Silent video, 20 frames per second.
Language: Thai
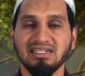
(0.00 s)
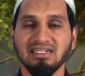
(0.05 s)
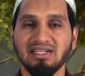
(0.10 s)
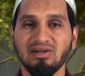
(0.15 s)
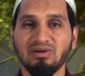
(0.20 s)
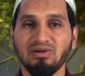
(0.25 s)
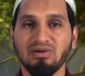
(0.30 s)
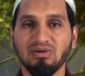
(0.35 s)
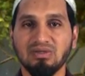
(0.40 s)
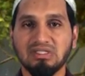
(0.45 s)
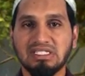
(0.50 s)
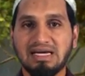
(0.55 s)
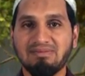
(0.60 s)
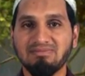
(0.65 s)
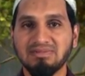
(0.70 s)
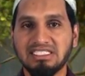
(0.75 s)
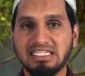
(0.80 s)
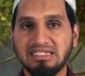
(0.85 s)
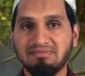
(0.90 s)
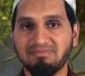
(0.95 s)
เรา
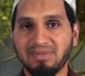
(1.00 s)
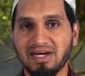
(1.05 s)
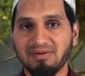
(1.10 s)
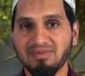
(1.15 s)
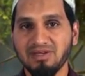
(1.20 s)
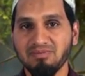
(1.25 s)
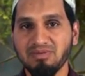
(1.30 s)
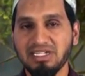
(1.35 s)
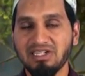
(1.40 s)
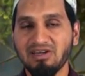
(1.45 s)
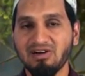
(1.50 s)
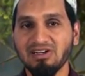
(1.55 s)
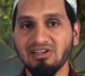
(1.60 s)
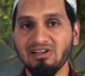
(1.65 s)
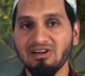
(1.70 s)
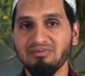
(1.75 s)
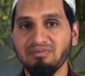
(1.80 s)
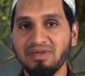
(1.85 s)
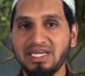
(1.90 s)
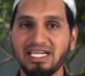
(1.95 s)
ทำเสร็จปั๊บนะพี่น้อง
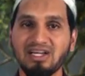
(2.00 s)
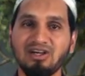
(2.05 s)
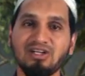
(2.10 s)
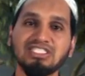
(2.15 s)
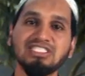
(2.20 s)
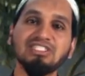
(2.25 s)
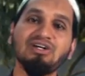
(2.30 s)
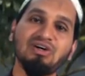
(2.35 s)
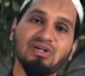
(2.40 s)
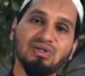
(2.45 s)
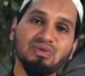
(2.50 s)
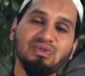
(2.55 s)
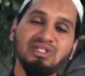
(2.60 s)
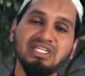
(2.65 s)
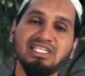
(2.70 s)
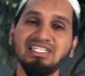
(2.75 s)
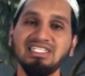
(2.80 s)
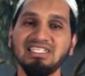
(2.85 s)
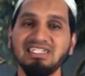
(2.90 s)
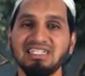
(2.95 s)
ลองพลิกข้อศอกดู
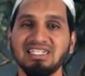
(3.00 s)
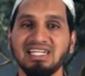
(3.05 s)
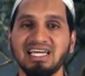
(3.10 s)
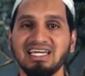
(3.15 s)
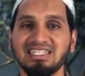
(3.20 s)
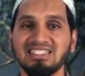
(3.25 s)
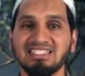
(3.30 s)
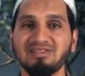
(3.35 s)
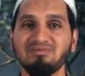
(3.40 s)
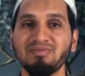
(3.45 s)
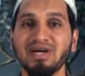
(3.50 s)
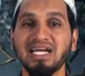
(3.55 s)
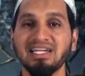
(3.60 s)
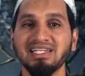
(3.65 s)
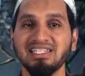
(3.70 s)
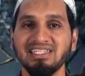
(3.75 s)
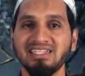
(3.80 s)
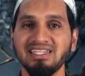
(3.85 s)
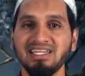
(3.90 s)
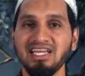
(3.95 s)
นิดหนึ่งนะฮะ สักบาง
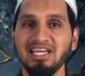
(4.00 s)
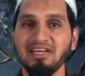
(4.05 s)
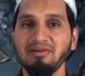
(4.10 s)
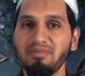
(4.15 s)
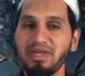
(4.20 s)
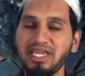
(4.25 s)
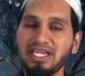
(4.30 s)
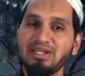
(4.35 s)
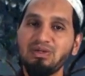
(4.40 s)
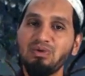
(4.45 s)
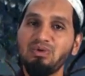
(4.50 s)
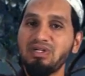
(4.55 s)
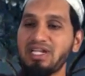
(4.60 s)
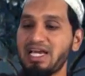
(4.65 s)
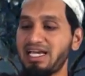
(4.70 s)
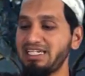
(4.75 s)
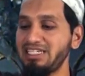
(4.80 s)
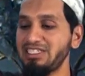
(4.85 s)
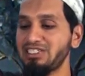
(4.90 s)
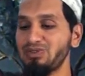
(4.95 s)
ทีพลิกดู
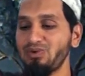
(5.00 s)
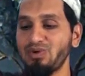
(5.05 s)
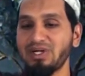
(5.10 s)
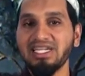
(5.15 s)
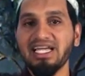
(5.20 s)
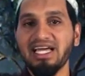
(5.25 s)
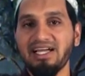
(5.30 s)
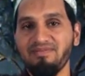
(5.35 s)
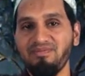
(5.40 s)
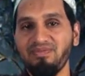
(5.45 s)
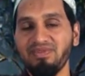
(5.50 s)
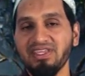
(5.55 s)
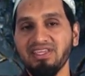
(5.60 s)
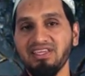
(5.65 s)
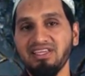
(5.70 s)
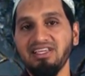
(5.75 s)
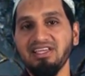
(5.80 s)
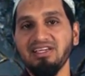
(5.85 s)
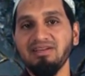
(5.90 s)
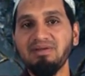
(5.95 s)
นะฮะ ในส่วนเนี่ย
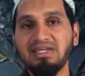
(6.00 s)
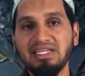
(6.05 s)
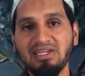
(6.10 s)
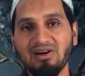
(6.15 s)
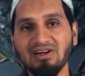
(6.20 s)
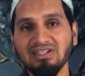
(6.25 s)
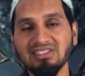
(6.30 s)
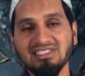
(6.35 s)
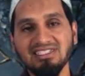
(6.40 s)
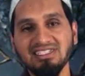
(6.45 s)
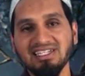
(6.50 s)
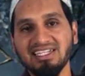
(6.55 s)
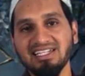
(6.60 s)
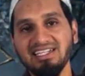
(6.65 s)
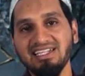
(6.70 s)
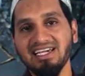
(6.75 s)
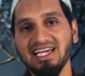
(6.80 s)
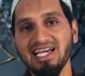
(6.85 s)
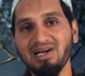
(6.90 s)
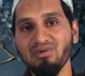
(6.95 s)
พี่น้องเชื่อ
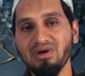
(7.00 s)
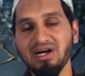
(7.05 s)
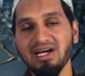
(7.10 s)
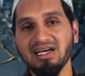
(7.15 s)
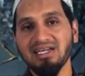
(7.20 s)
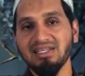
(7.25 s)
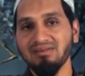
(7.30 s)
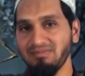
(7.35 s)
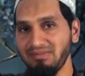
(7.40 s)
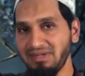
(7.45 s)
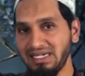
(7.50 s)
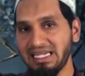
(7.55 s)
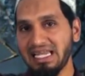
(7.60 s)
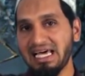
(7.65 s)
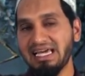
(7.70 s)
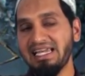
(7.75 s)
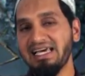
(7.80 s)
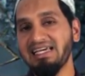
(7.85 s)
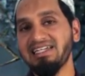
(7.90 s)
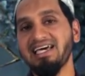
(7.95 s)
ได้เลย ฮะ ว่ามีห
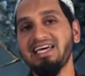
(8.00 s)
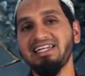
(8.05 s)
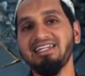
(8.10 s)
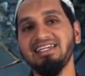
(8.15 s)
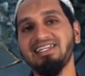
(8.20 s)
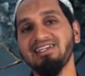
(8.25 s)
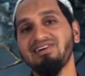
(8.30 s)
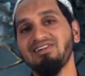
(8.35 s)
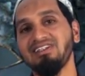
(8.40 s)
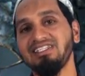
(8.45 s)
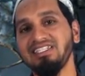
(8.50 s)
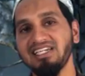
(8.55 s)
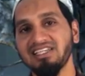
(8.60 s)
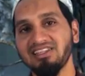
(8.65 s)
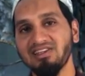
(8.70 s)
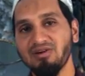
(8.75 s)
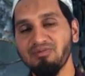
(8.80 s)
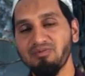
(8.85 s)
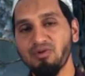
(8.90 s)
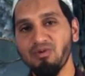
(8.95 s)
ลาย ๆ ท่านแน่นอนที่
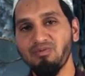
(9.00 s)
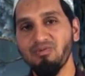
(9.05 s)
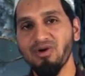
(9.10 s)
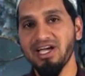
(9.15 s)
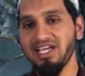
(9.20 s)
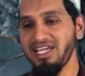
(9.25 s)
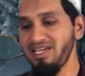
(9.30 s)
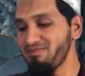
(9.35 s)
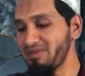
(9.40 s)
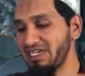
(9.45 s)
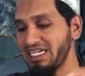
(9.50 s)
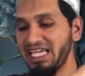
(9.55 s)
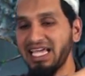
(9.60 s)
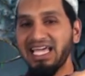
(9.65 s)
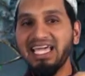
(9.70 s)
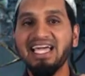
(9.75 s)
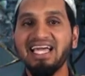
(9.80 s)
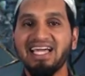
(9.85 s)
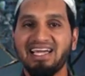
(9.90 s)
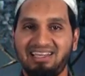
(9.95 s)
จะต้องพบว่า เอ๊ะมัน
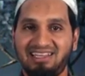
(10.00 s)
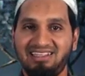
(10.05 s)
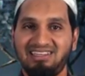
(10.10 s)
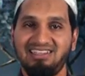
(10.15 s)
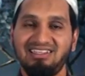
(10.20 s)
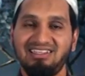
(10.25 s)
แห้งอะ่ะ